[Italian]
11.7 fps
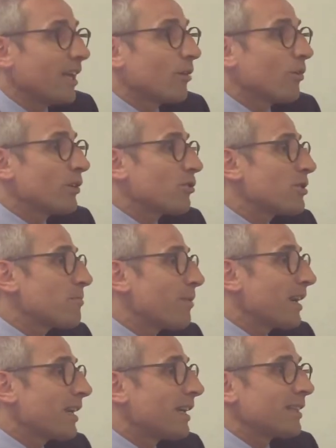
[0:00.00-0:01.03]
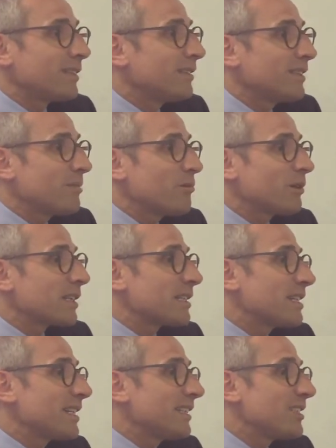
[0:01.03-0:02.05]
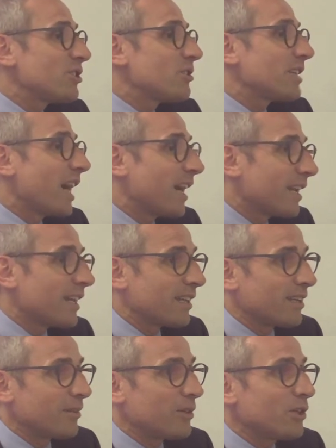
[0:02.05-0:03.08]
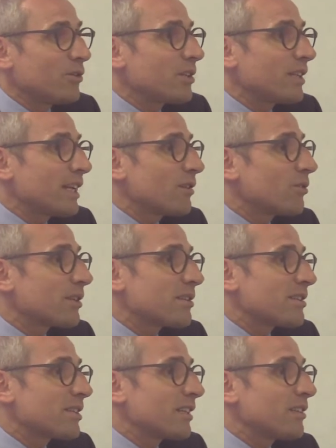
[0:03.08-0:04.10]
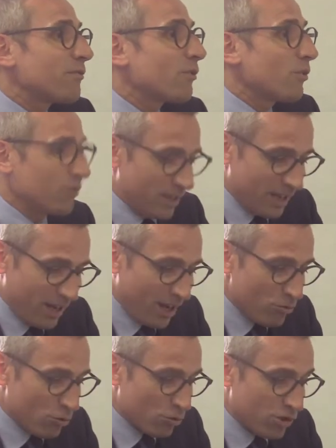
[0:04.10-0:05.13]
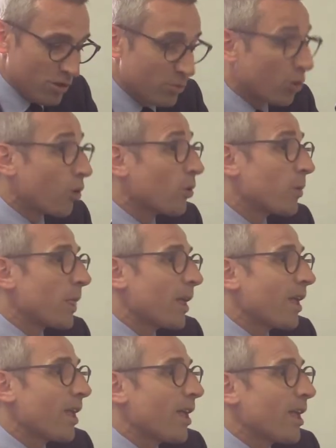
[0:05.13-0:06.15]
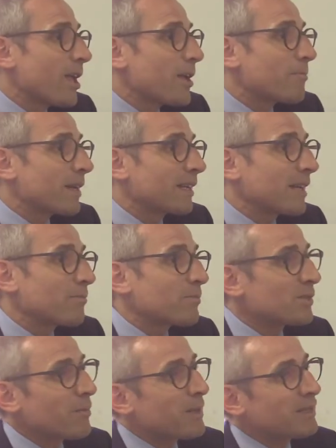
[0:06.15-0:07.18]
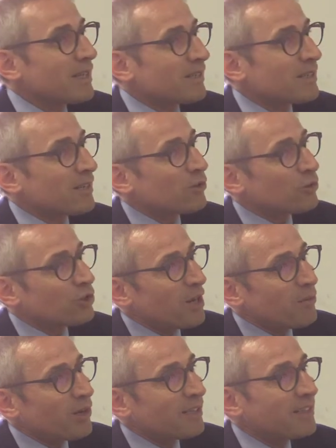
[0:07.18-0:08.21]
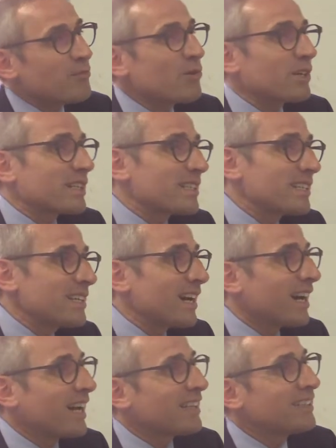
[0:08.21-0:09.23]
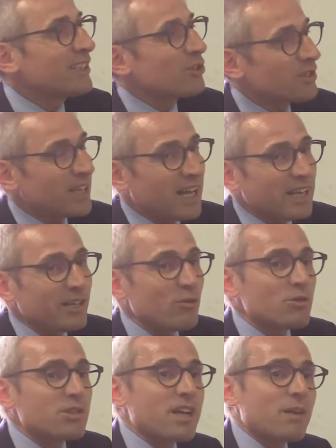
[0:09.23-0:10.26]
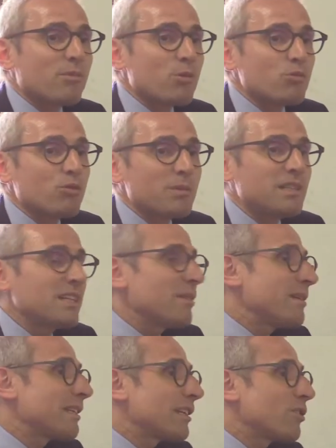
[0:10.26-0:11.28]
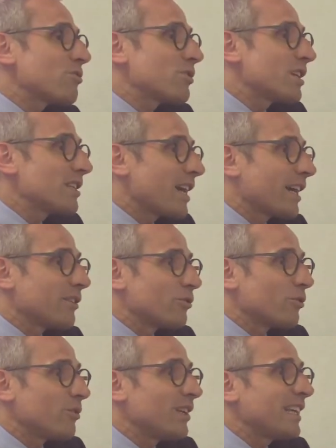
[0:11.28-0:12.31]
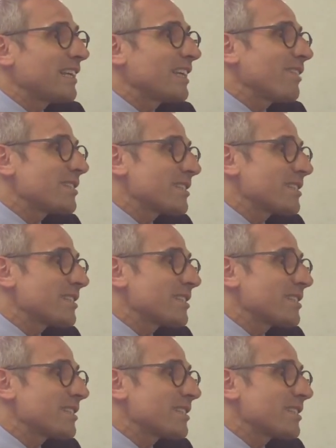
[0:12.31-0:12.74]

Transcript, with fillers: Quando si parla di democrazia digitale, io ritengo che si sia di fronte a un ossimoro, perché se, se, associamo la democrazia al digitale noi stiamo automaticamente consegnando le chiavi